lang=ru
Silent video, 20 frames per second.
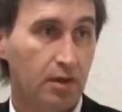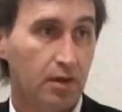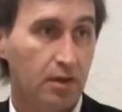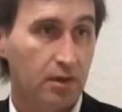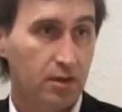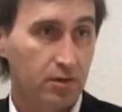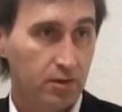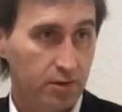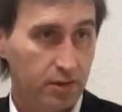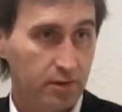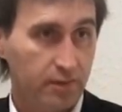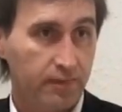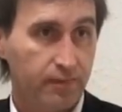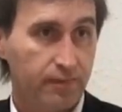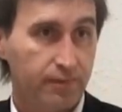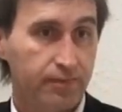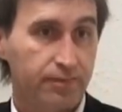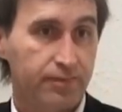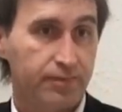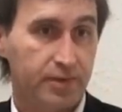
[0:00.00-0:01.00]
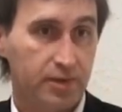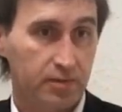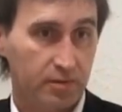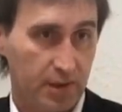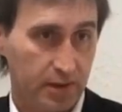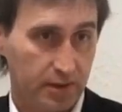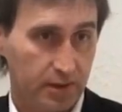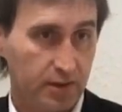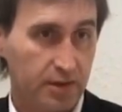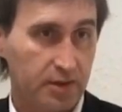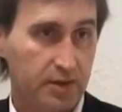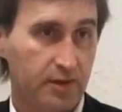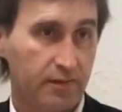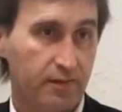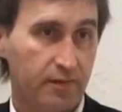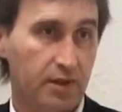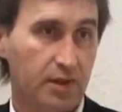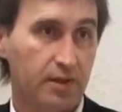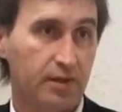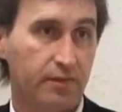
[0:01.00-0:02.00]
Люди снимали деньги со
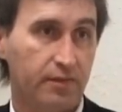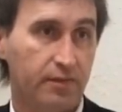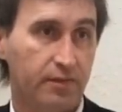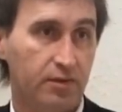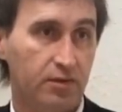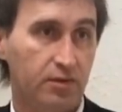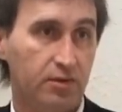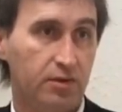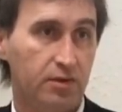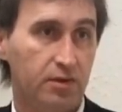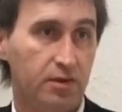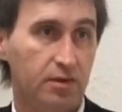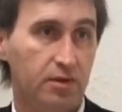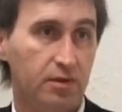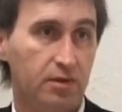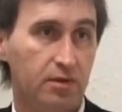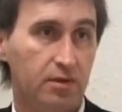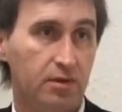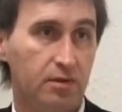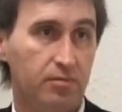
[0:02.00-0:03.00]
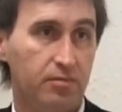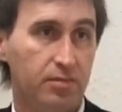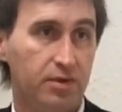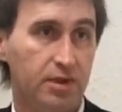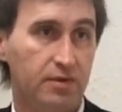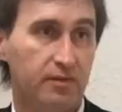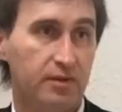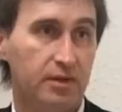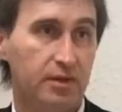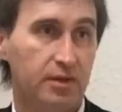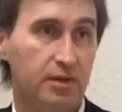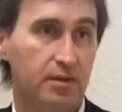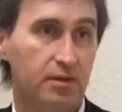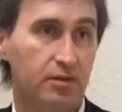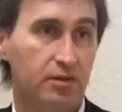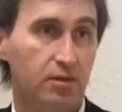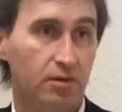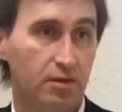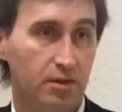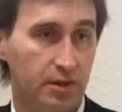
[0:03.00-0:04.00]
вкладов, люди переводили
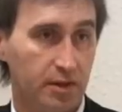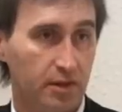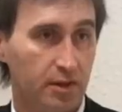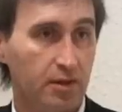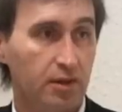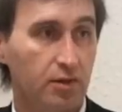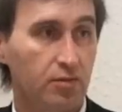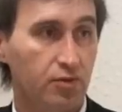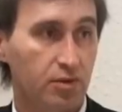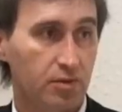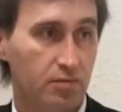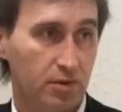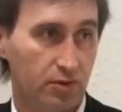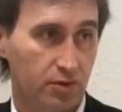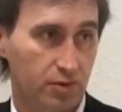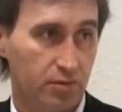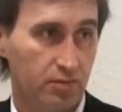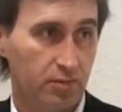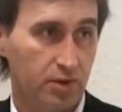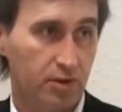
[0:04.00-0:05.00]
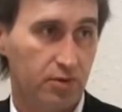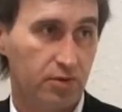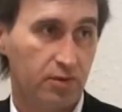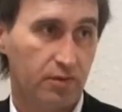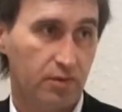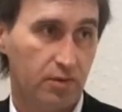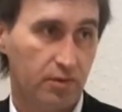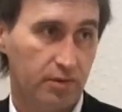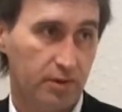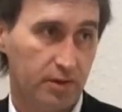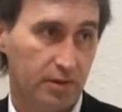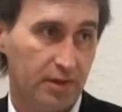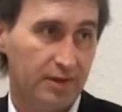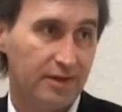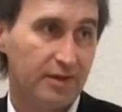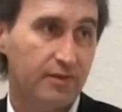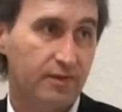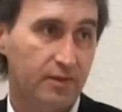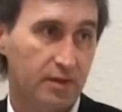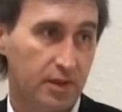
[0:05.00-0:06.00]
доллары, когда он уже был очень большой в рубли, да,
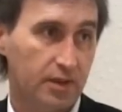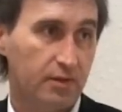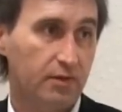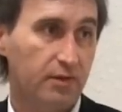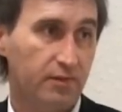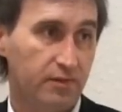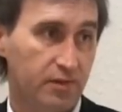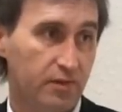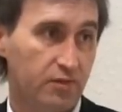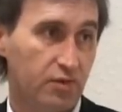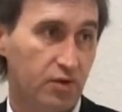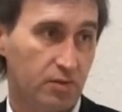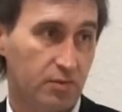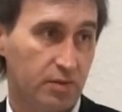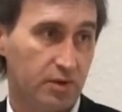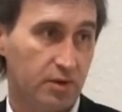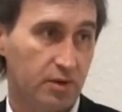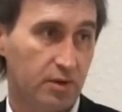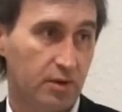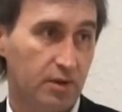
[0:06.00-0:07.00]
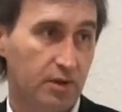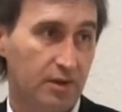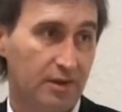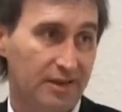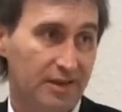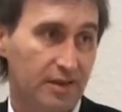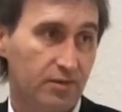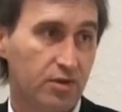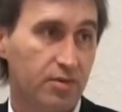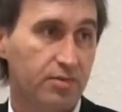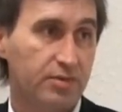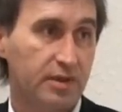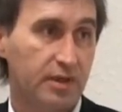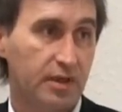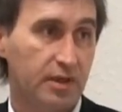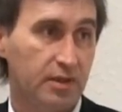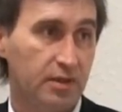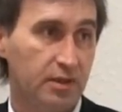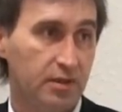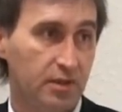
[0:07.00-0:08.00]
и вкладывали в недвижимость для того, чтобы сохранить